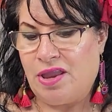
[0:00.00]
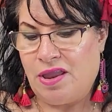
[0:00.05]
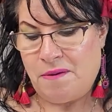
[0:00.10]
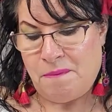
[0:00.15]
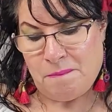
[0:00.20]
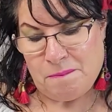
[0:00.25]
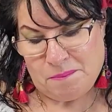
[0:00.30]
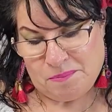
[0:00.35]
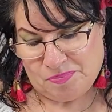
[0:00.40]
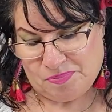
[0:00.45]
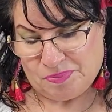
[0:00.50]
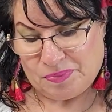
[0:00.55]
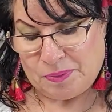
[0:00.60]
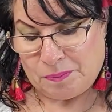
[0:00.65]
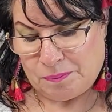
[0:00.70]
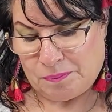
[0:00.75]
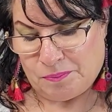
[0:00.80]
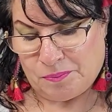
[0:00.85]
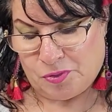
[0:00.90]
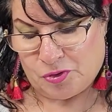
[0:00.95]
¿eh?
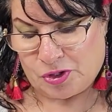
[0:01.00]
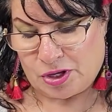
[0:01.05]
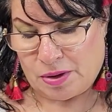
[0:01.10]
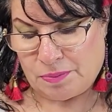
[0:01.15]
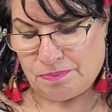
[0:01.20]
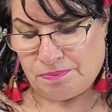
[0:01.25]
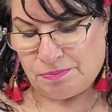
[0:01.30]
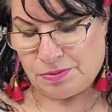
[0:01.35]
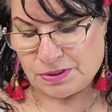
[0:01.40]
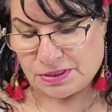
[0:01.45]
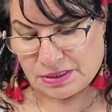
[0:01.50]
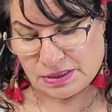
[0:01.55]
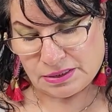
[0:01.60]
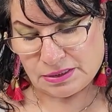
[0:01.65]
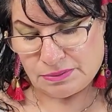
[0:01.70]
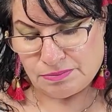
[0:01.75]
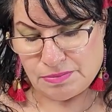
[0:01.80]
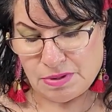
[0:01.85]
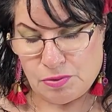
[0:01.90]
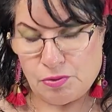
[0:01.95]
porque
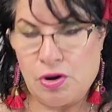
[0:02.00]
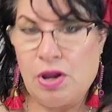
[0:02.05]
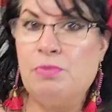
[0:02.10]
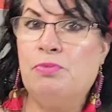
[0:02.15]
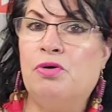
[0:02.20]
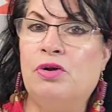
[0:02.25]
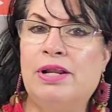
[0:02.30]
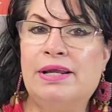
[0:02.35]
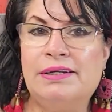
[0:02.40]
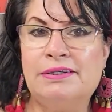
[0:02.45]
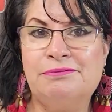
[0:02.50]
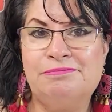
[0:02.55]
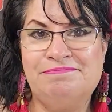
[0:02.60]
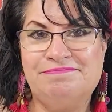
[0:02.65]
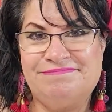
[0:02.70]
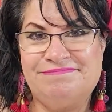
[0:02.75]
pues me voy a moler.